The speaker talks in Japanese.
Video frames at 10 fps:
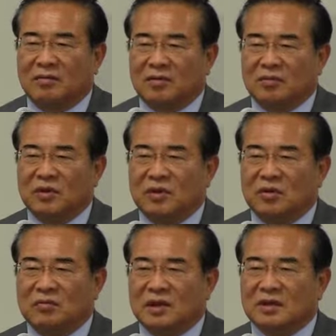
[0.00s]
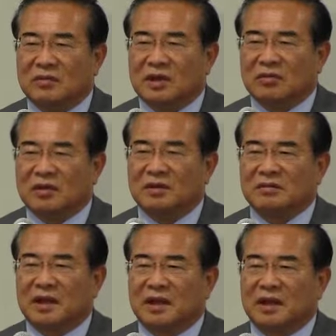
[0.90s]
国民の皆様ので
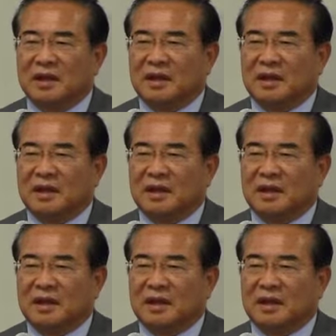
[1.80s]
すね、